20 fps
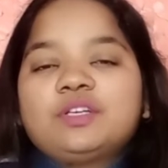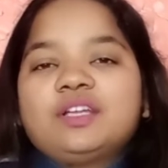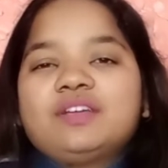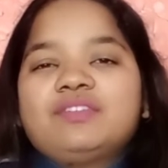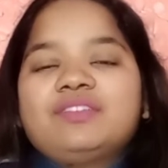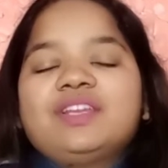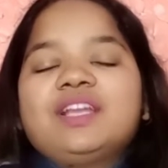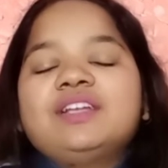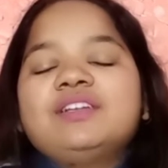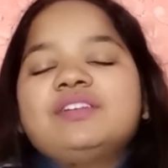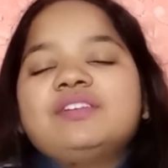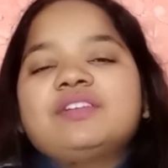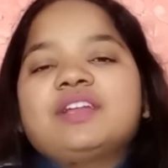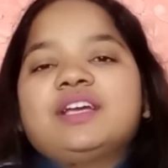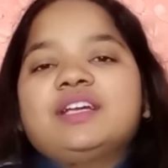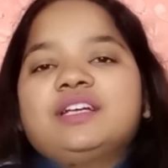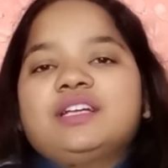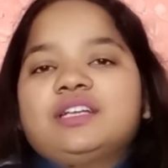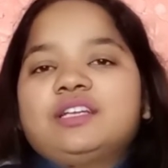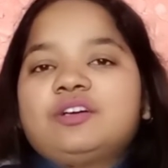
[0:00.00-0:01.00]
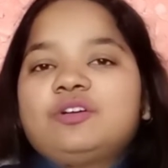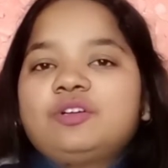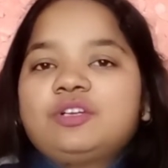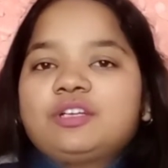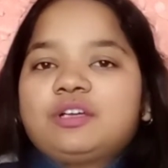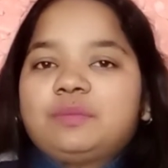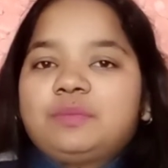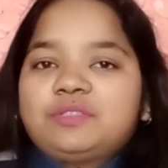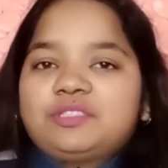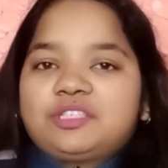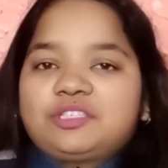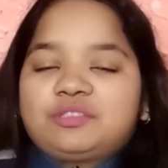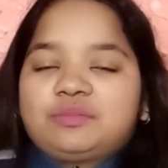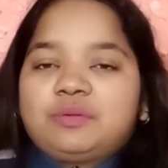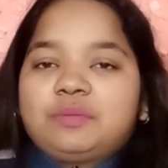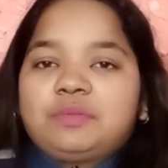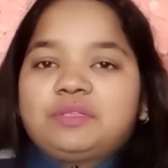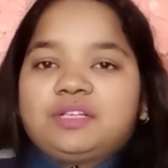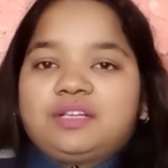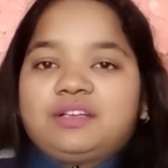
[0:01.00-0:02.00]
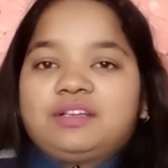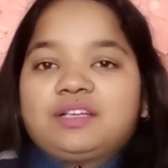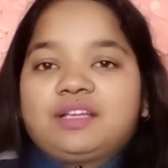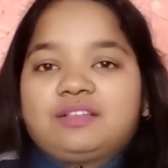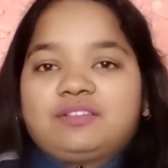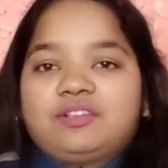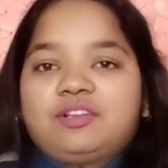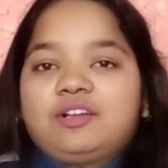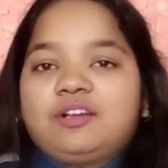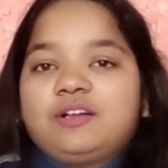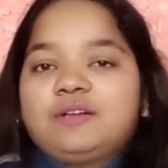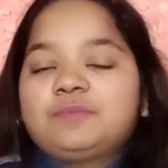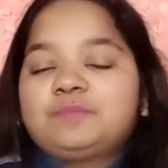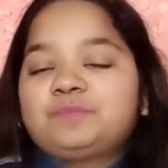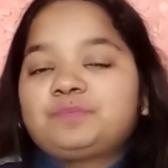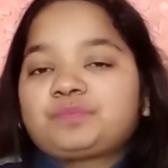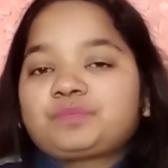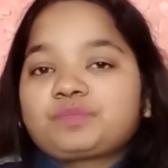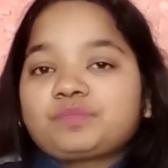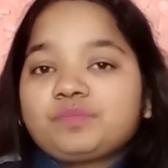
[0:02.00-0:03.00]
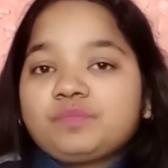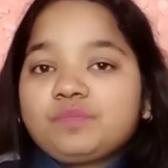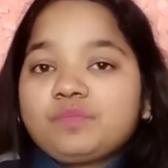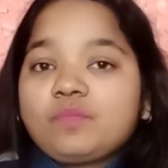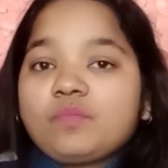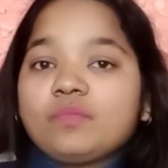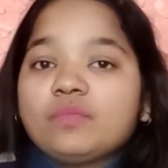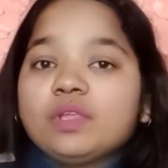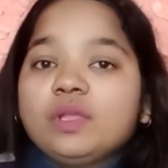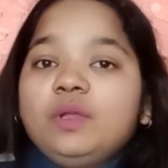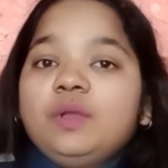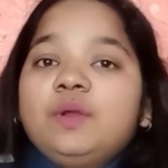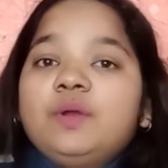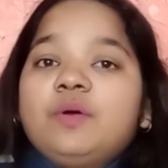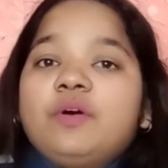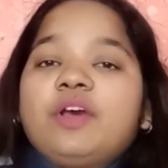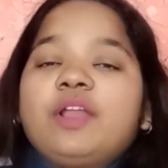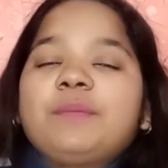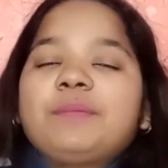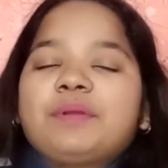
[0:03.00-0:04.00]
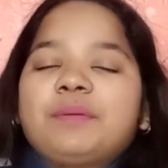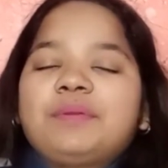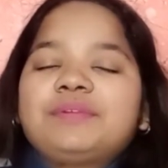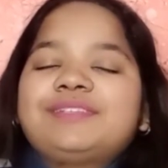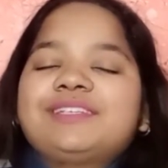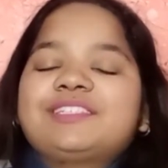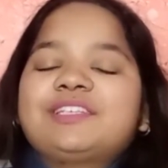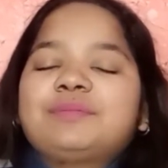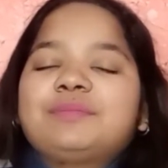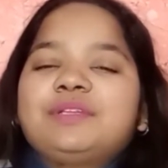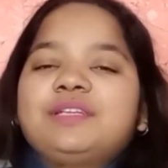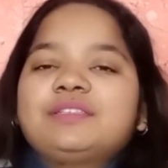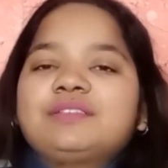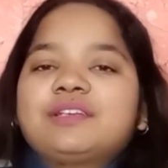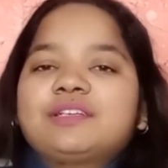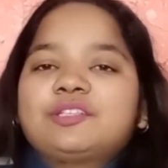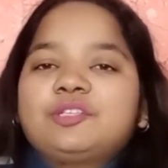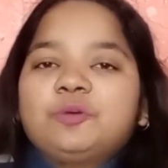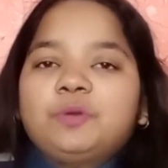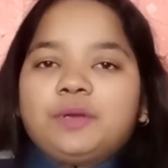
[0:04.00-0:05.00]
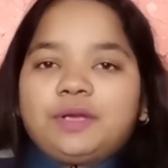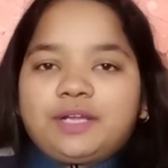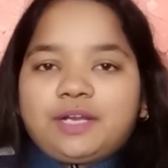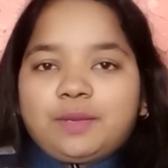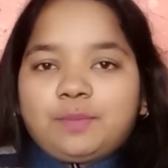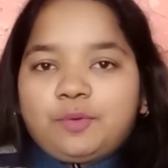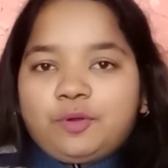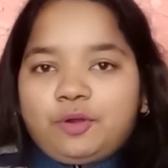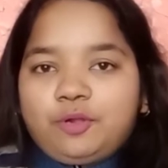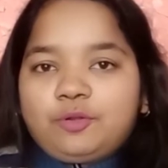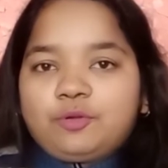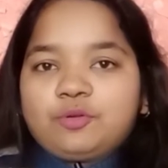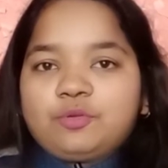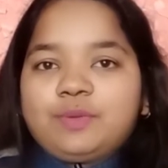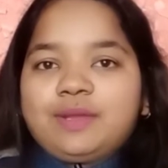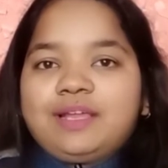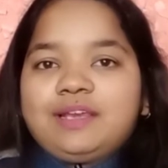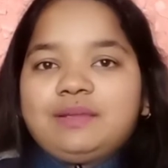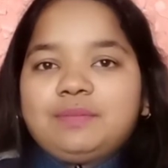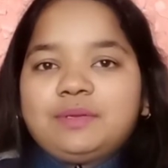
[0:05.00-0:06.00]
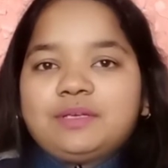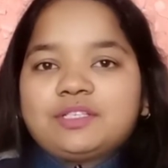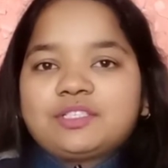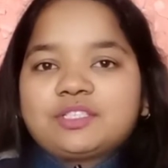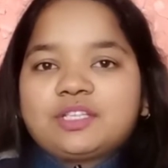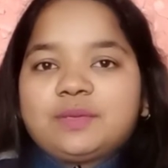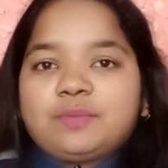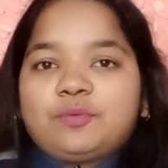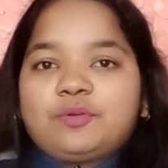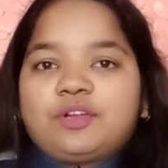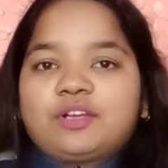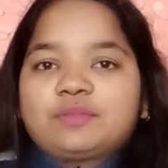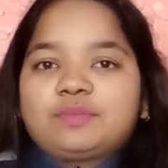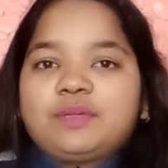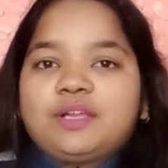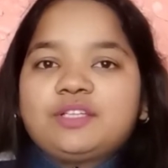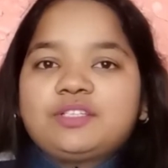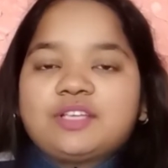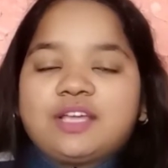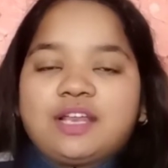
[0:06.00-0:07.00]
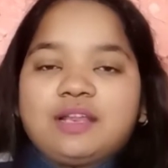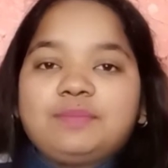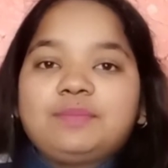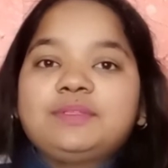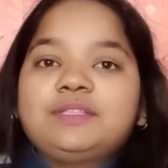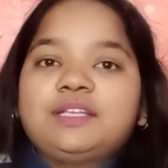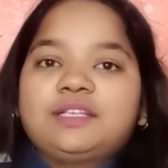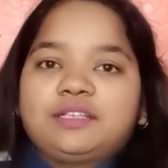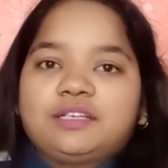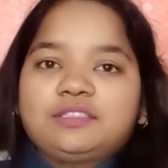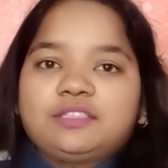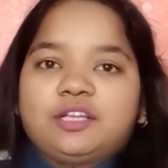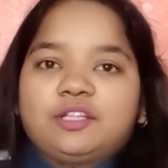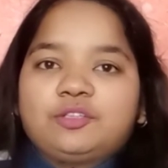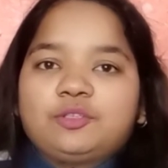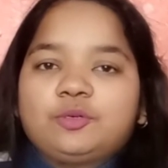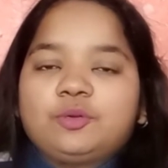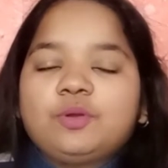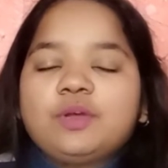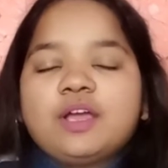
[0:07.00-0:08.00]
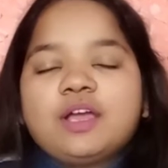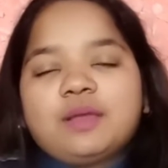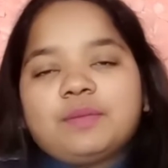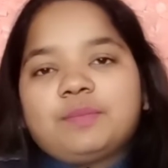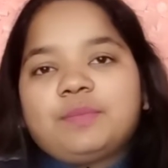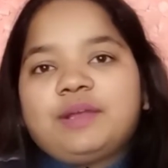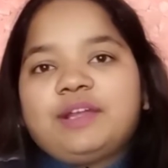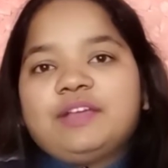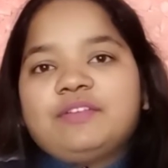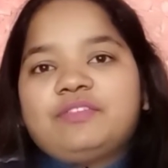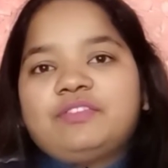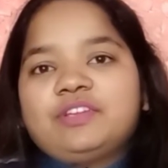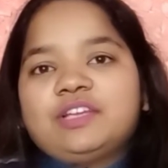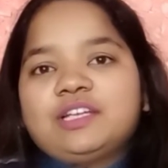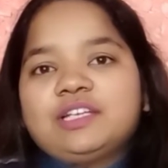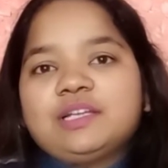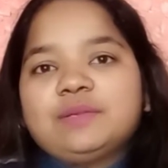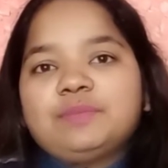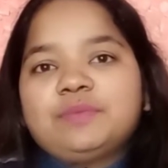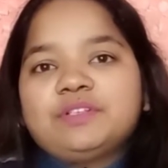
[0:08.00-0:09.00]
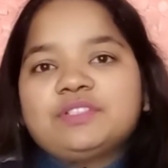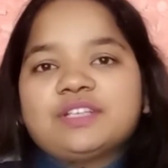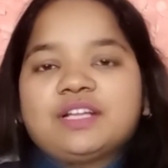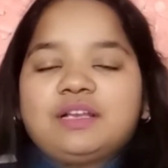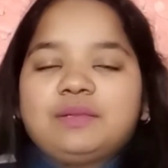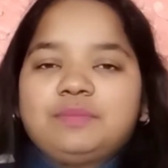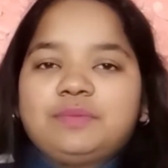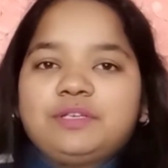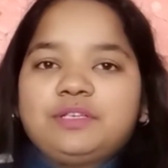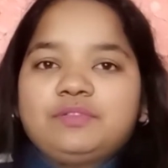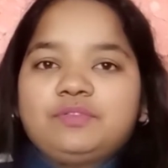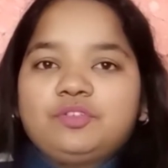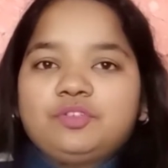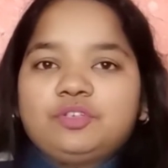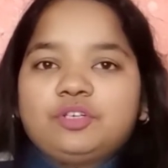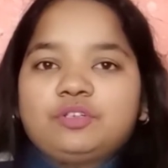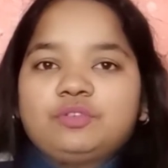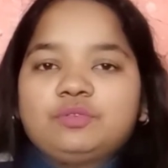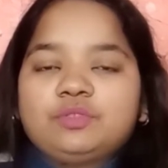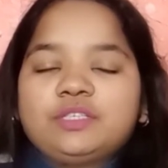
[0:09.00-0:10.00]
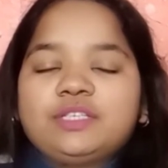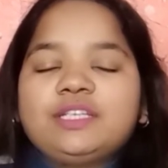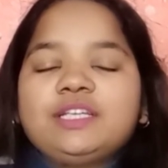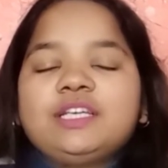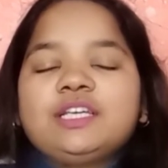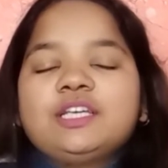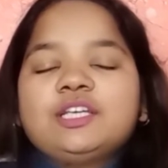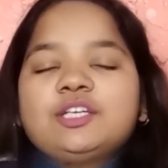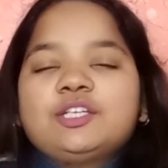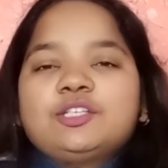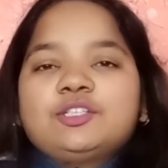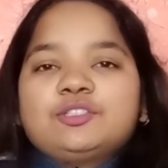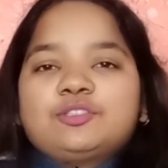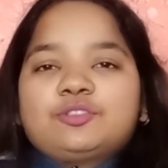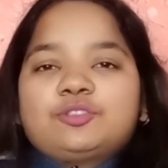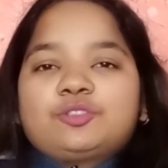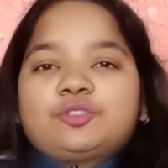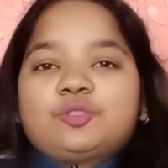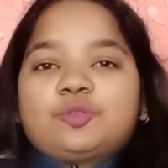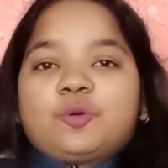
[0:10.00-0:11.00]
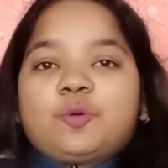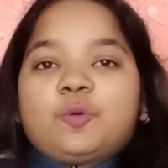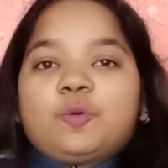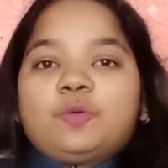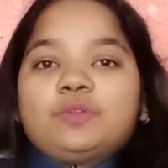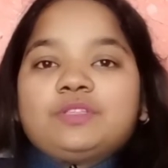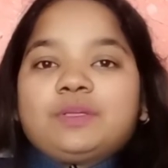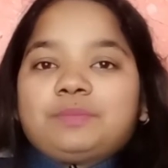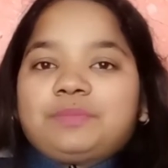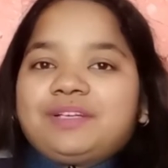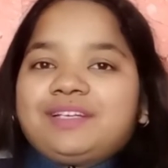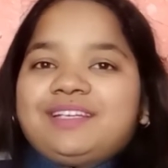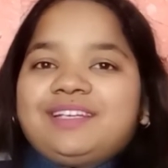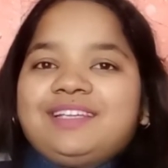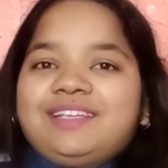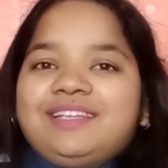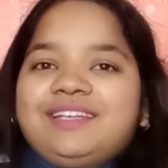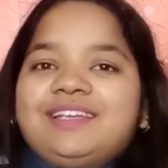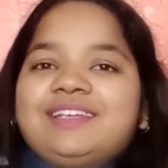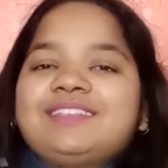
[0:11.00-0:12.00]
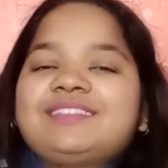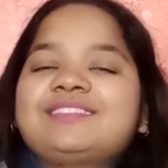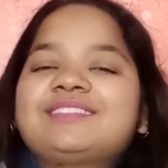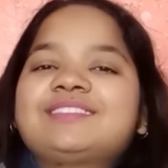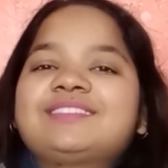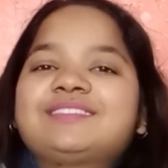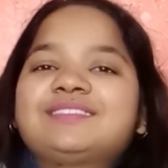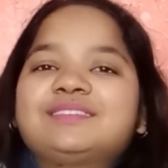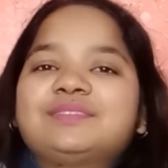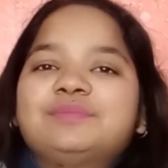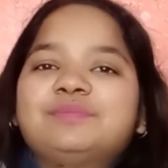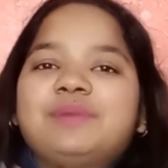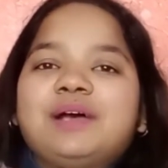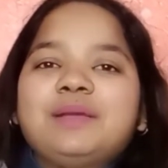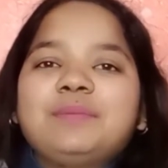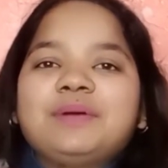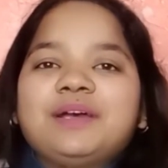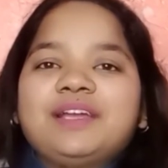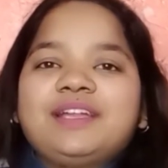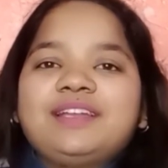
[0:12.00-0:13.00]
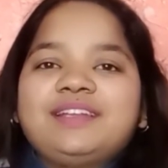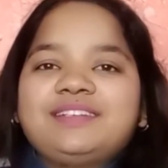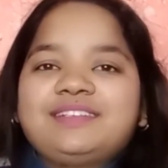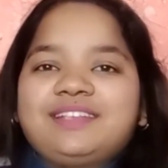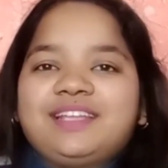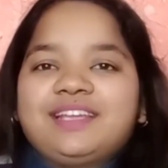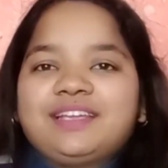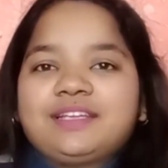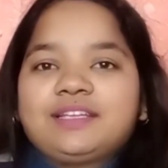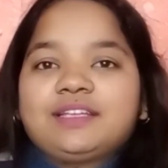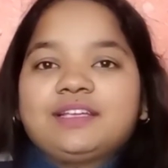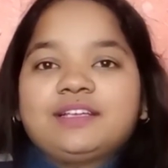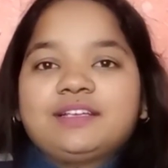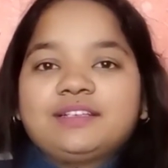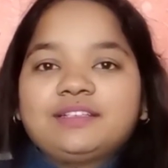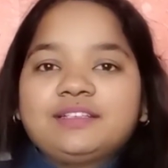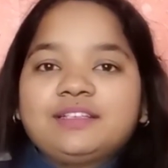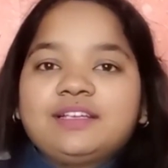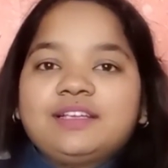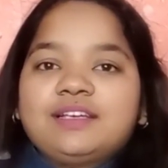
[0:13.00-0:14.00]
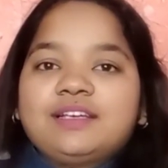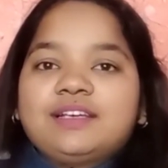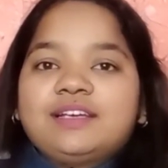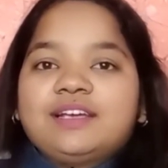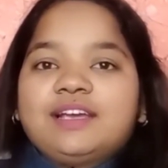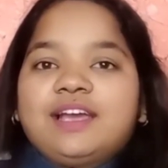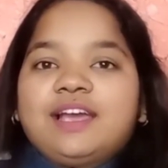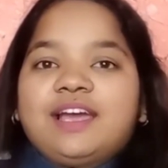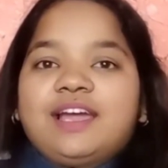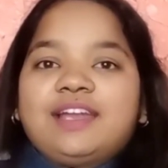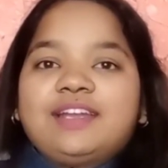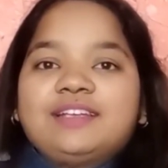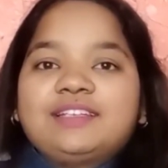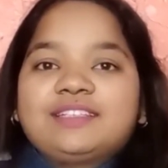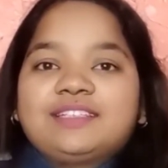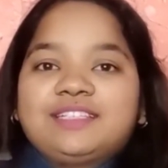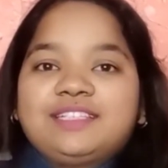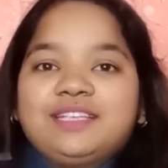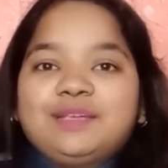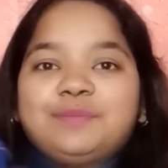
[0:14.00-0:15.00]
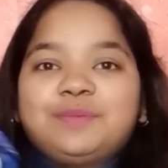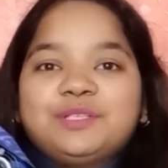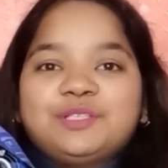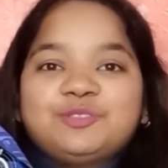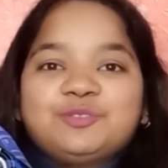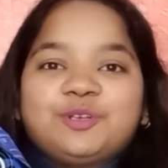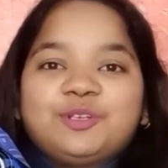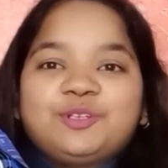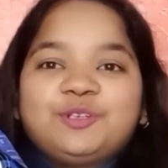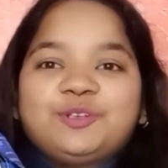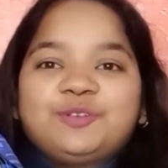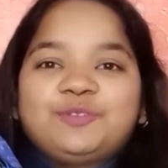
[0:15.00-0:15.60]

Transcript: डेफिनेटली ट्राई करना और कमेंट सेक्शन में बताना कैसा लगा और आप कमेंट सेक्शन में लिख सकते हो अगर आप और ट्रू माई एलिमेंट्स के प्रोडक्ट मेरे चैनल पर देखना चाहते हो मैं डेफिनेटली अपने चैनल पर रिव्यू करूँगी तो तब तक के लिए बाय बाय टेक केयर एंड कीप एन्जॉइंग योर